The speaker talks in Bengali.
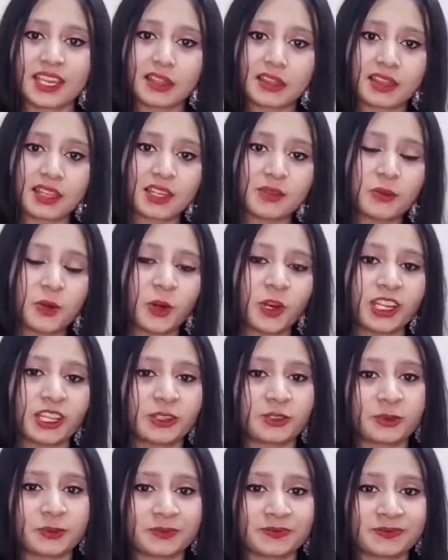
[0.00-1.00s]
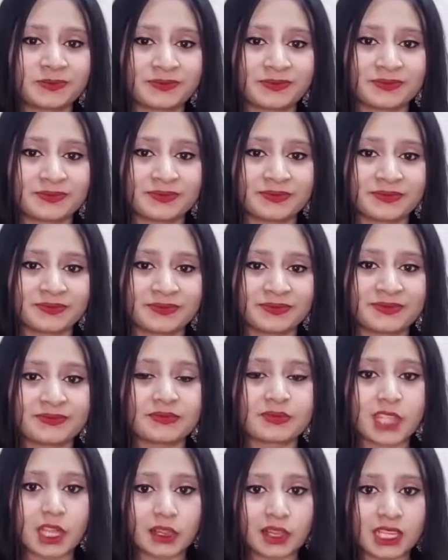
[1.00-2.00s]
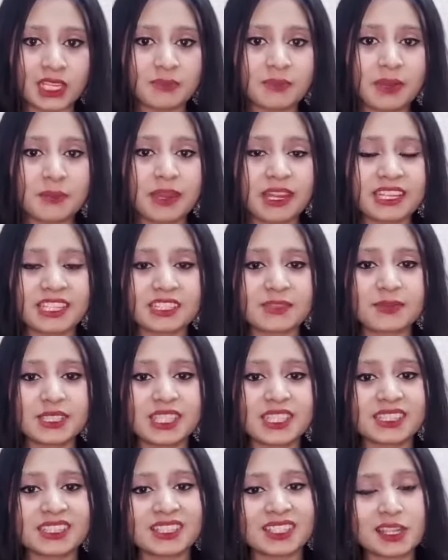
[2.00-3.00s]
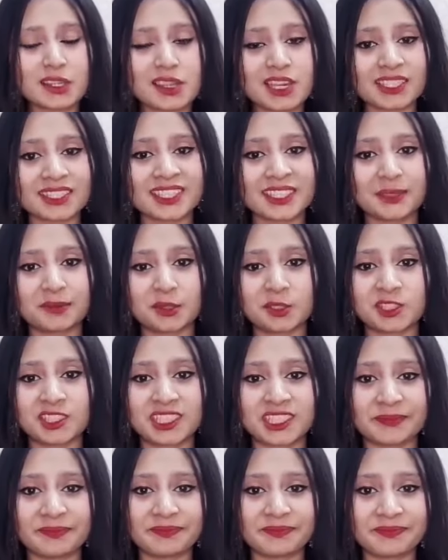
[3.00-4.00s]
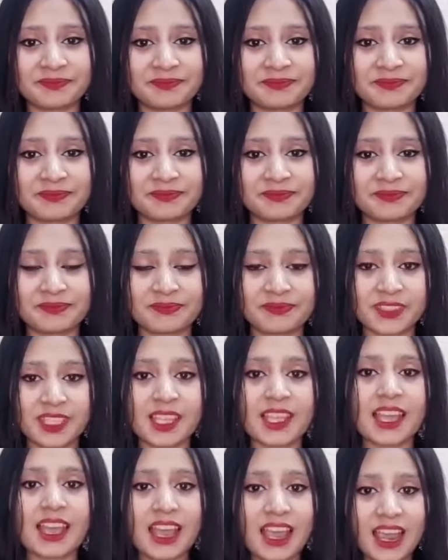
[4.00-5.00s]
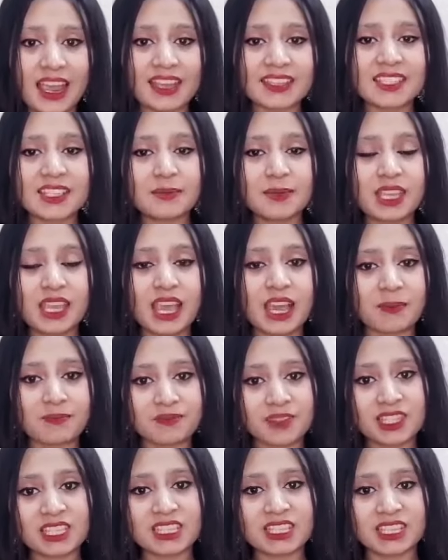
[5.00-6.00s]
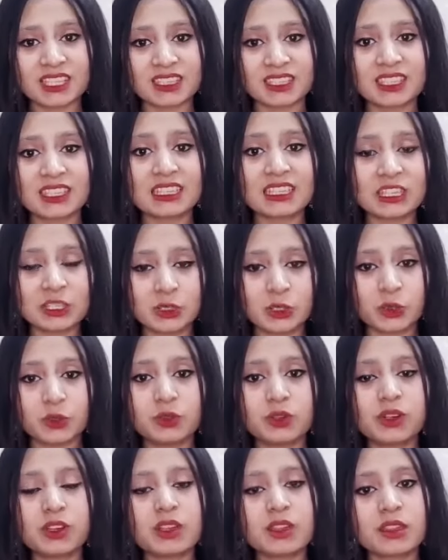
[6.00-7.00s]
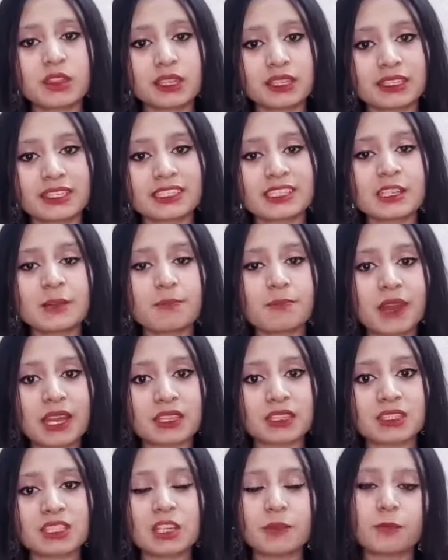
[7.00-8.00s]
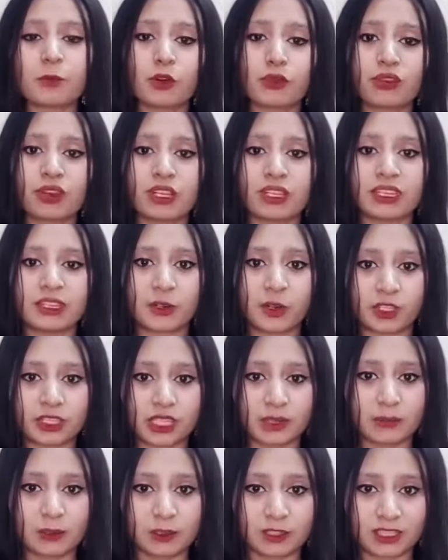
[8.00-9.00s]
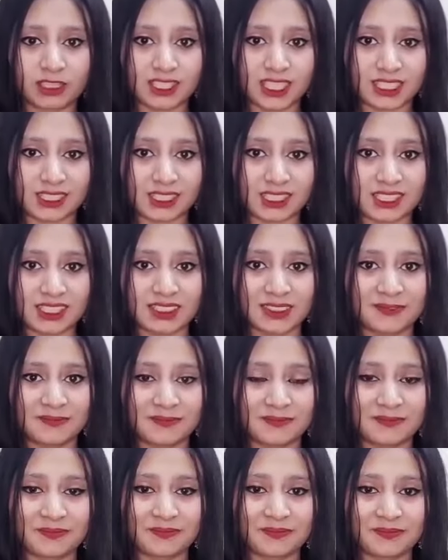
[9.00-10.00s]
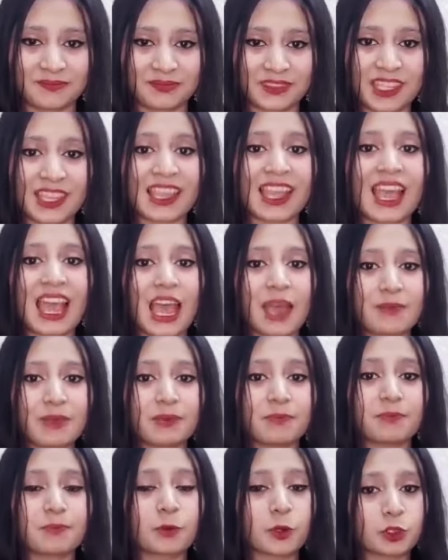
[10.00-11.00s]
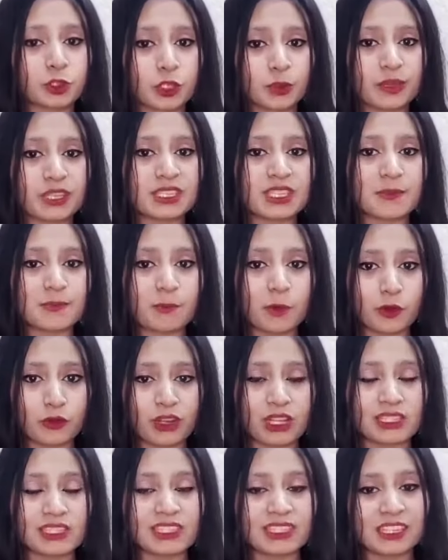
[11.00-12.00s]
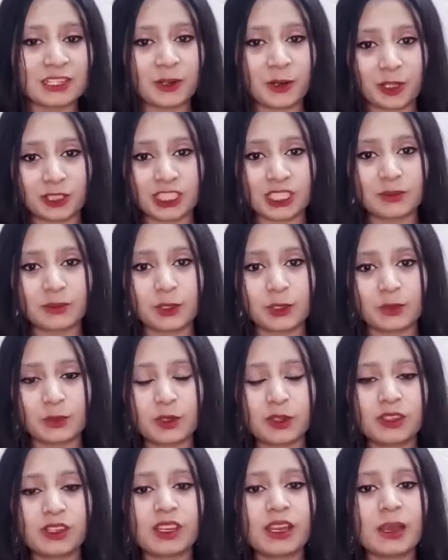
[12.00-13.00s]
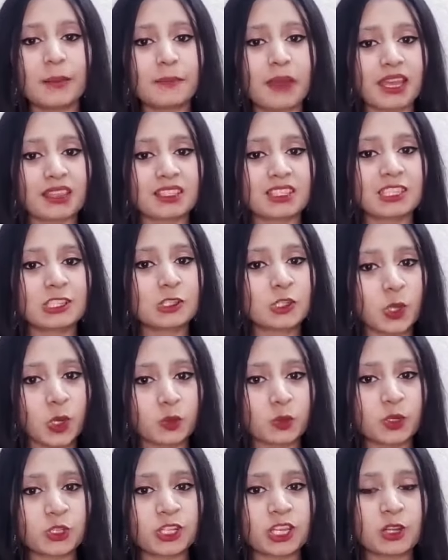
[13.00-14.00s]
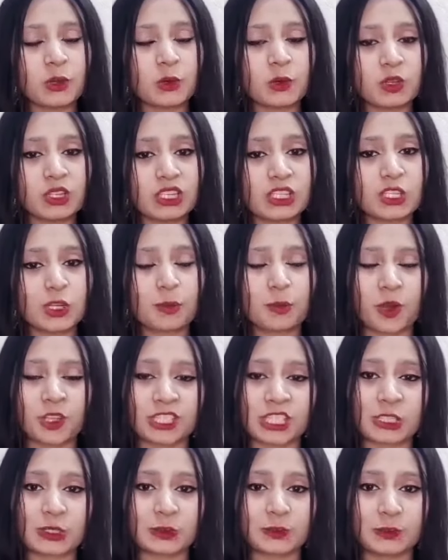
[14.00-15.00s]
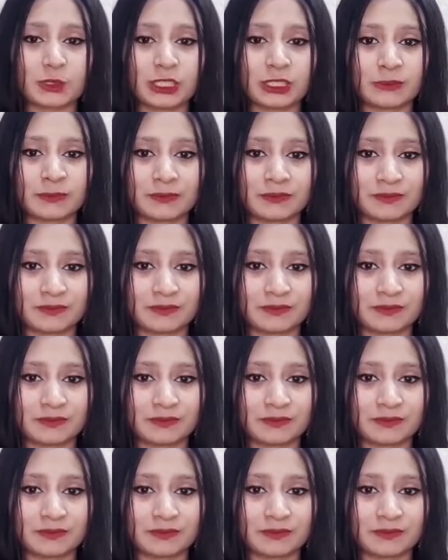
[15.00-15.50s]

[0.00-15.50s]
আসসালামু আলাইকুম তাসলিমা ম্যারেজ মিডিয়া থেকে সাদিয়া বলছি আজ আমি আপনাদের সাথে কিছু সিটিজেন পাত্রের প্রোফাইল নিয়ে কথা বলতে যাচ্ছি আমি প্রথমে যে প্রোফাইলটি নিয়ে কথা বলবো পাত্রীর জন্মসাল উনিশশো পঁচানব্বই